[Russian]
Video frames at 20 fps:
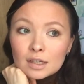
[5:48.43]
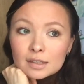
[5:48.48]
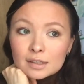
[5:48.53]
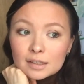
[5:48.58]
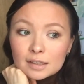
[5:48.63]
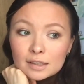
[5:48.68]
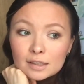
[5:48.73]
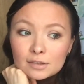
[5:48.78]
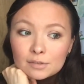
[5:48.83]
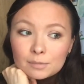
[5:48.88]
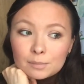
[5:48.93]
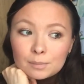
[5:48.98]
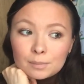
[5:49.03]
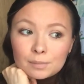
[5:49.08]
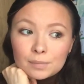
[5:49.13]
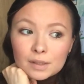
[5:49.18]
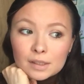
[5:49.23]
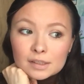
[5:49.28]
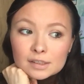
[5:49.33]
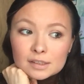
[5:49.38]
и
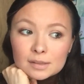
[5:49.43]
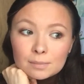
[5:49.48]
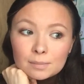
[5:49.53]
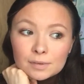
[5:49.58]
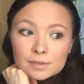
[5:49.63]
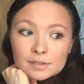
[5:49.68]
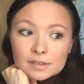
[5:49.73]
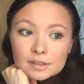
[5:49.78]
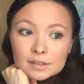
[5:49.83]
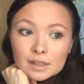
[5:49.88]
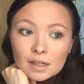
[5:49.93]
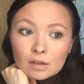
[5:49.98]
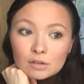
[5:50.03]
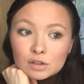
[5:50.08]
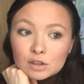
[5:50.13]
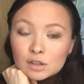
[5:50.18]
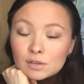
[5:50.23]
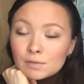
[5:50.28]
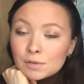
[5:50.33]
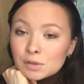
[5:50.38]
в принципе, я
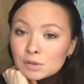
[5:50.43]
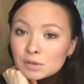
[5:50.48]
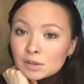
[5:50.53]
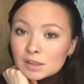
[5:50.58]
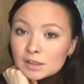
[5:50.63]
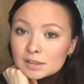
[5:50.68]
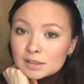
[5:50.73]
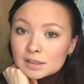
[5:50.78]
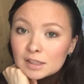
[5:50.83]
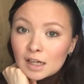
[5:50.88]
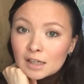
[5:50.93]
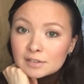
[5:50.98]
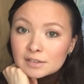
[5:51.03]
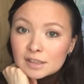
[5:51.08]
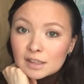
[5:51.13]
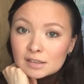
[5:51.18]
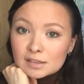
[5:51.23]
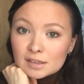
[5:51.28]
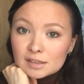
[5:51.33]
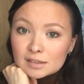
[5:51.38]
уже говорю на языках
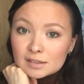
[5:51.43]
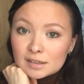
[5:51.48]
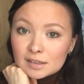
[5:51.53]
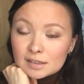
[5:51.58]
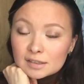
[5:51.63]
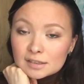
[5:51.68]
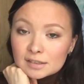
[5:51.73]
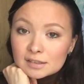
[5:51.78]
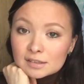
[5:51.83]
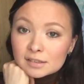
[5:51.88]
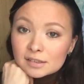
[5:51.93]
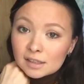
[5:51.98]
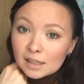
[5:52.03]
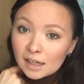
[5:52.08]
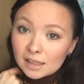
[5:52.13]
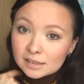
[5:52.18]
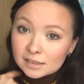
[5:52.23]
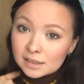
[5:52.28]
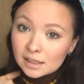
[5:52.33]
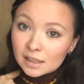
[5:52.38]
всех соседних
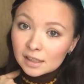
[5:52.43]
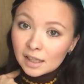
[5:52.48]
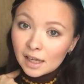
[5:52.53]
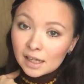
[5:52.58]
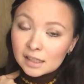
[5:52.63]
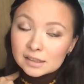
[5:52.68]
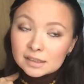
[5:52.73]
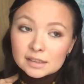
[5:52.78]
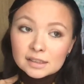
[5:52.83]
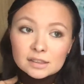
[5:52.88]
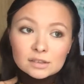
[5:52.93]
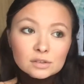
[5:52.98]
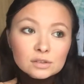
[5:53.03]
стран с Голландией,